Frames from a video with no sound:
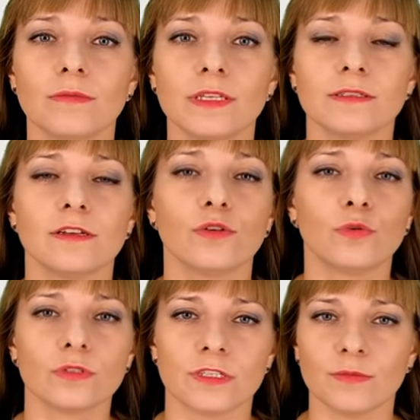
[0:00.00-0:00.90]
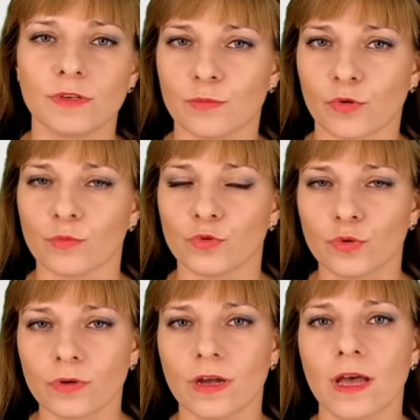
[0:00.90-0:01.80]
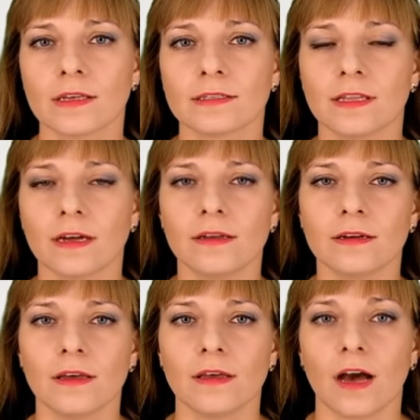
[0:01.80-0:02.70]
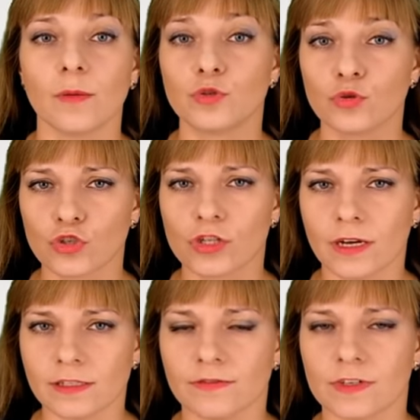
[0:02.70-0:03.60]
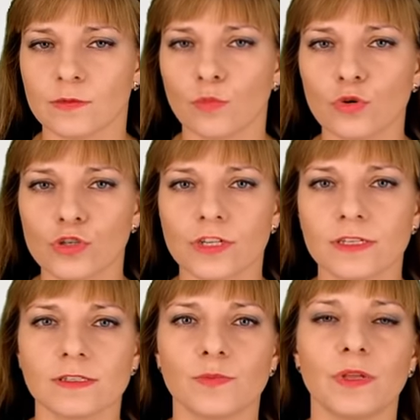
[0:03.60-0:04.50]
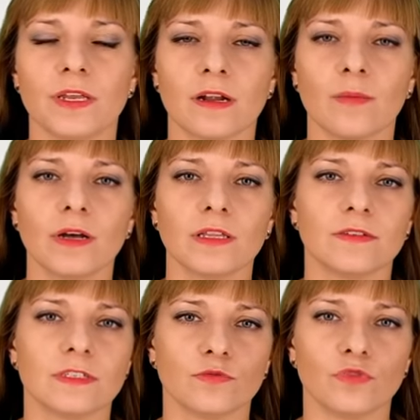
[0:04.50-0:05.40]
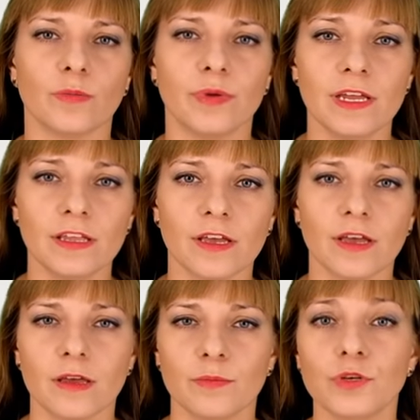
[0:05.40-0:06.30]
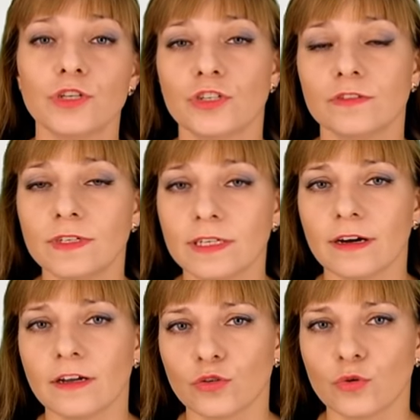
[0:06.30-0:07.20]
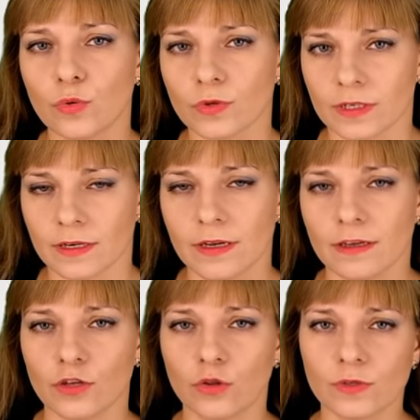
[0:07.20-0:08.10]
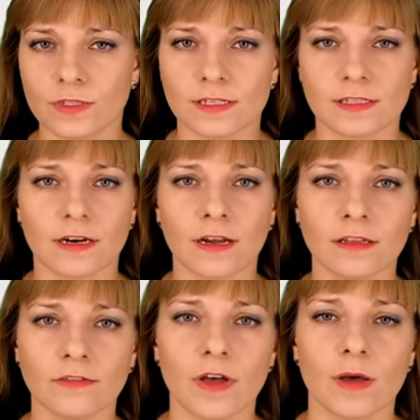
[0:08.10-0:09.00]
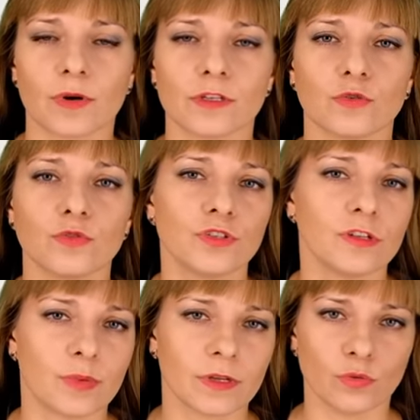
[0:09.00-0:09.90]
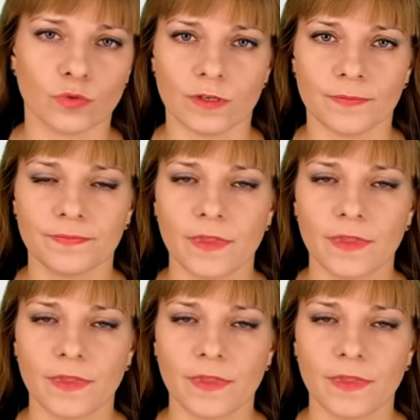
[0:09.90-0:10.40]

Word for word: Минсельхоз и Минпромторг стали обсуждать возможность перерабатывать в удобрения пищевые отходы, еду из ресторанов, просроченные продукты.